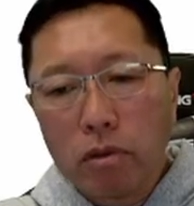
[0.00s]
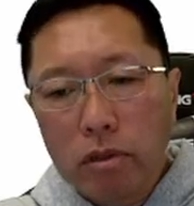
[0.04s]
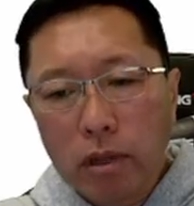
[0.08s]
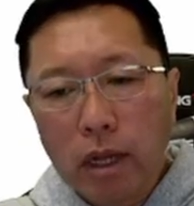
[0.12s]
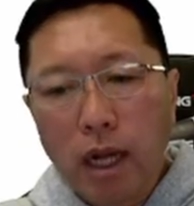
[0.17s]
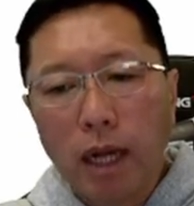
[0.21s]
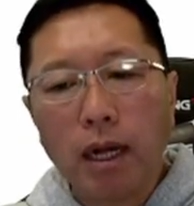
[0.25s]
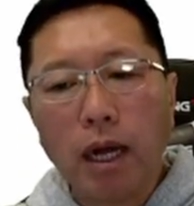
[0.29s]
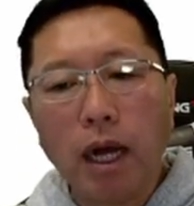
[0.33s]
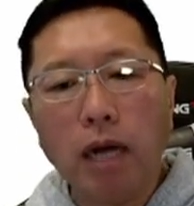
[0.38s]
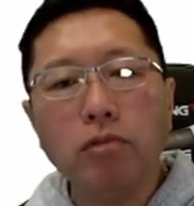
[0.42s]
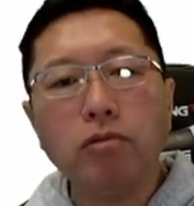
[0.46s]

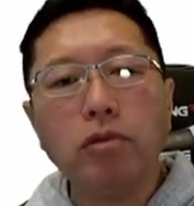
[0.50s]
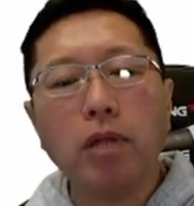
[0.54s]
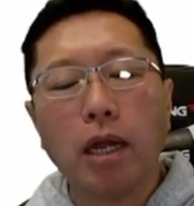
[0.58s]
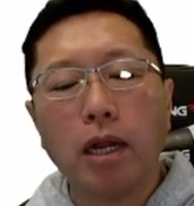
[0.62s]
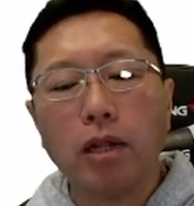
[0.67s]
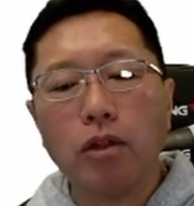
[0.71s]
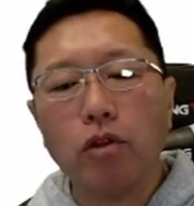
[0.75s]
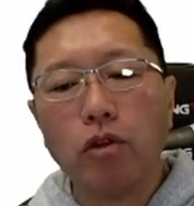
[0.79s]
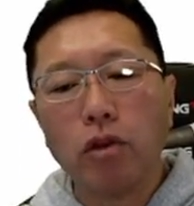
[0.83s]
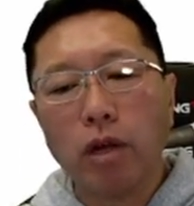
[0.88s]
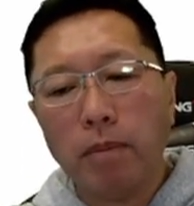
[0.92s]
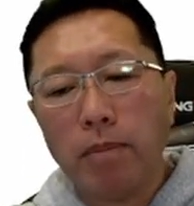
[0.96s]
が買うな
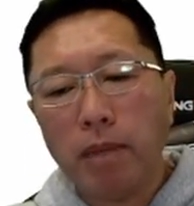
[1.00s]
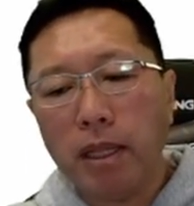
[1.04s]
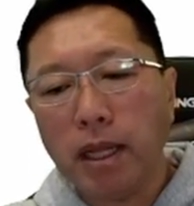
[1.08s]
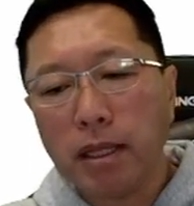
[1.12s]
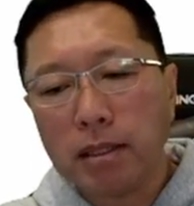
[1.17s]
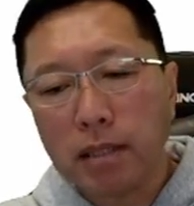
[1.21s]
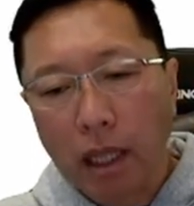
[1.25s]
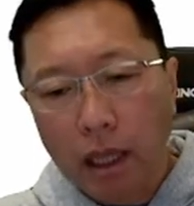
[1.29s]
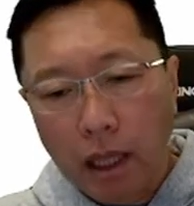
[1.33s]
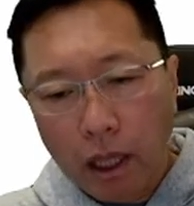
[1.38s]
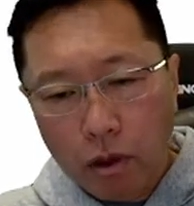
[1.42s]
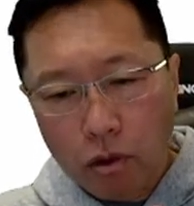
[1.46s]
らというか、皆
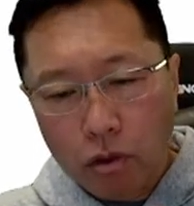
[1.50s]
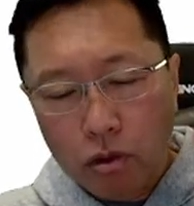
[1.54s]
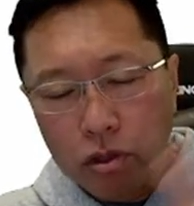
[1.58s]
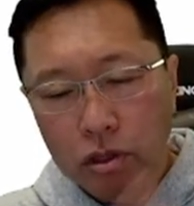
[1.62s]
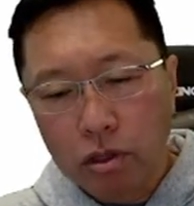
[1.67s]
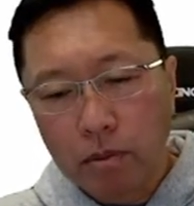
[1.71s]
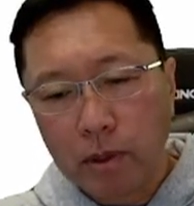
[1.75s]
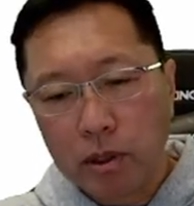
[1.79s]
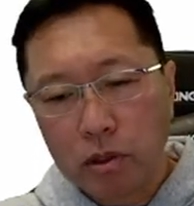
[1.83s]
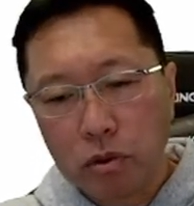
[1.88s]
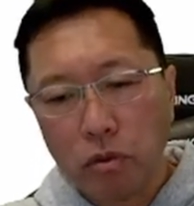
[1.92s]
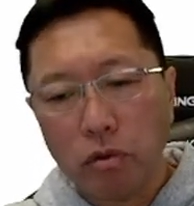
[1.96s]
さんへのおす
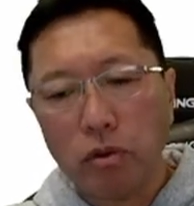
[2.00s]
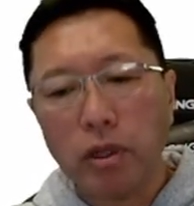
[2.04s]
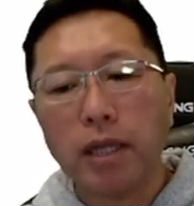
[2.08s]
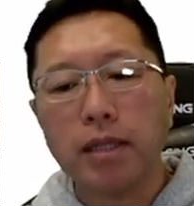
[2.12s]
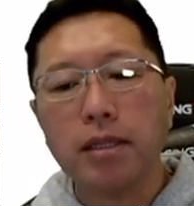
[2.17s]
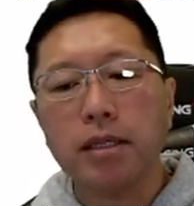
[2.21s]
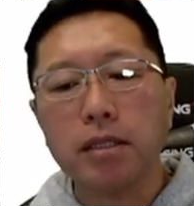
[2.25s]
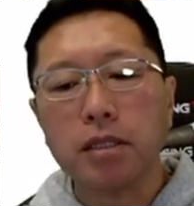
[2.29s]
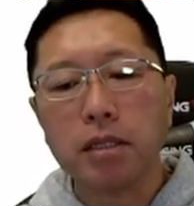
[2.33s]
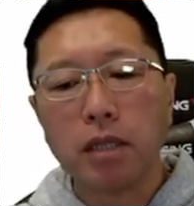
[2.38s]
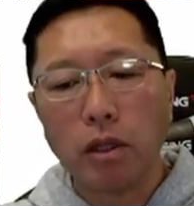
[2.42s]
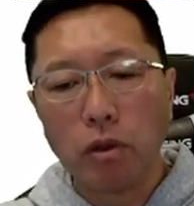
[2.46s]
すめそうな
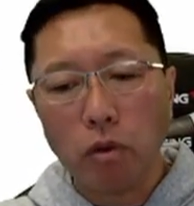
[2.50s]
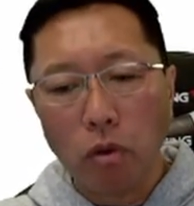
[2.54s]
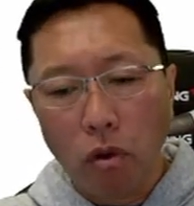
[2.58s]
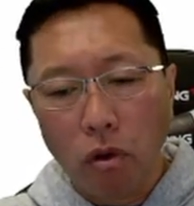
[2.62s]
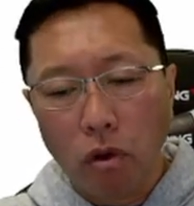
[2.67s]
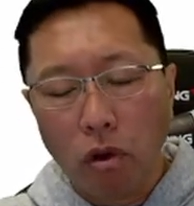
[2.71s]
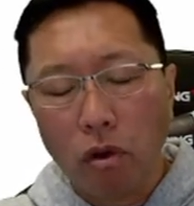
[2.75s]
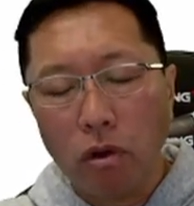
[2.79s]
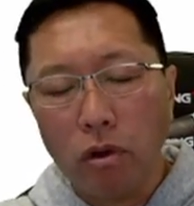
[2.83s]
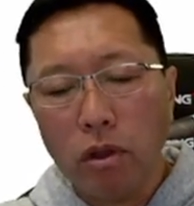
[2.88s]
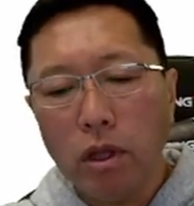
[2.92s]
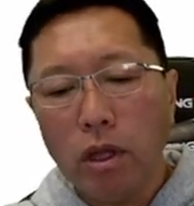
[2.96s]
んですけ
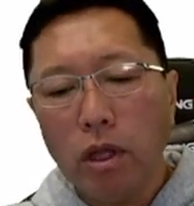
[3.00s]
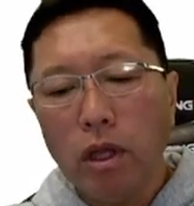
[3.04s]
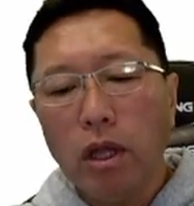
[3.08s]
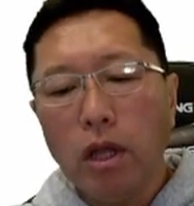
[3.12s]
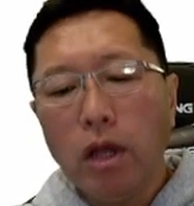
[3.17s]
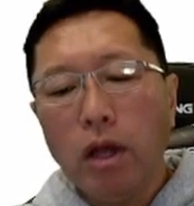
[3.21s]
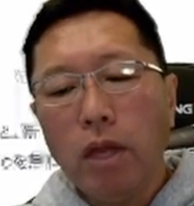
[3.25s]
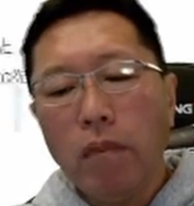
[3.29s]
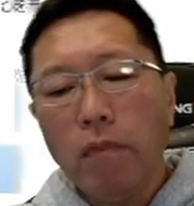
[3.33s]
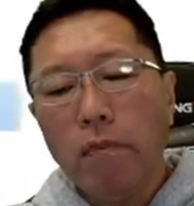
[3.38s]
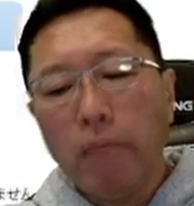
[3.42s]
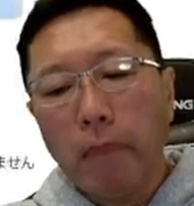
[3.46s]
ど、
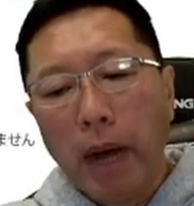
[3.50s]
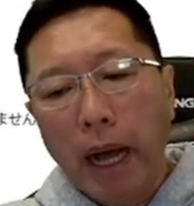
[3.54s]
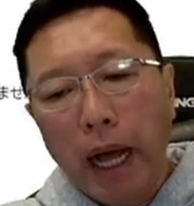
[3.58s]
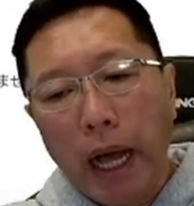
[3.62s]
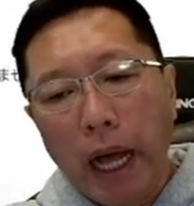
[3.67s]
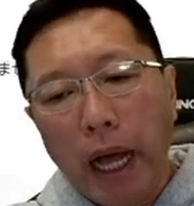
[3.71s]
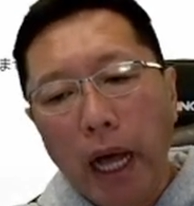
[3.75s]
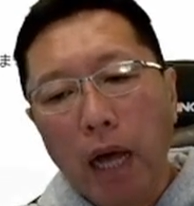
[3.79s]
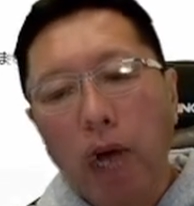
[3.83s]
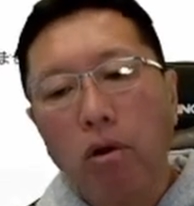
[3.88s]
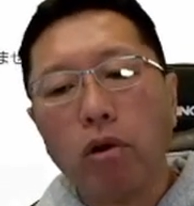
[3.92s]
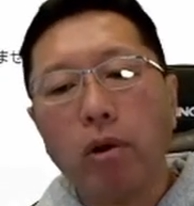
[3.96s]

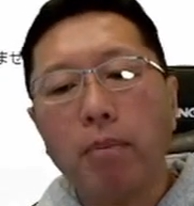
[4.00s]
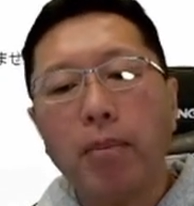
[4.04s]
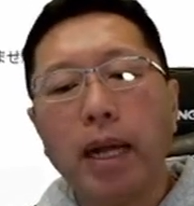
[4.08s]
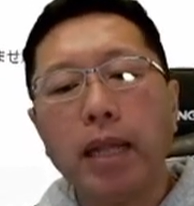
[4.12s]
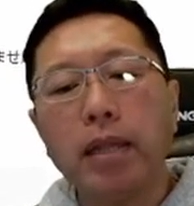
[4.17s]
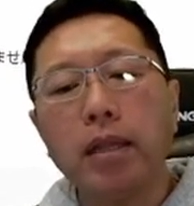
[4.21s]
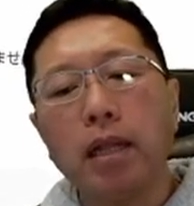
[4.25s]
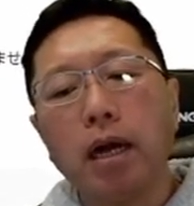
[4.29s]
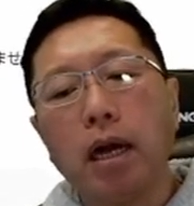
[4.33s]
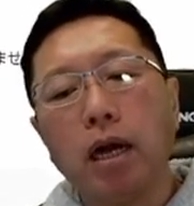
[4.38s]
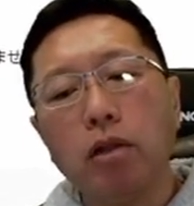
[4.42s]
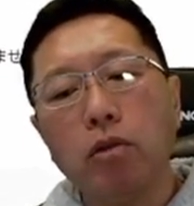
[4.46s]
まあ、これ真
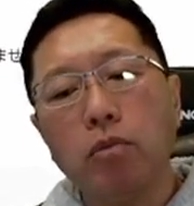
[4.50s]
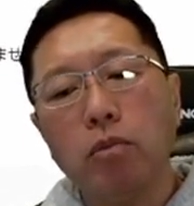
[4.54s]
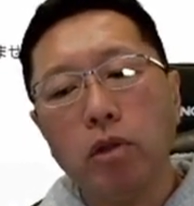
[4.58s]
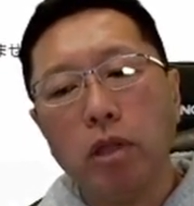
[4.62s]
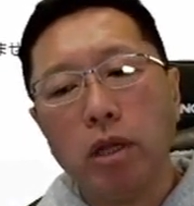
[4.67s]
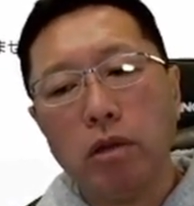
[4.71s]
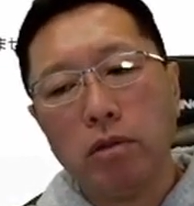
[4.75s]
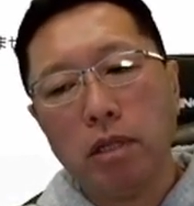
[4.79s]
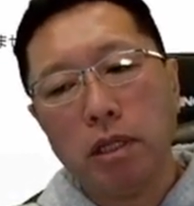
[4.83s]
ん中のモデルで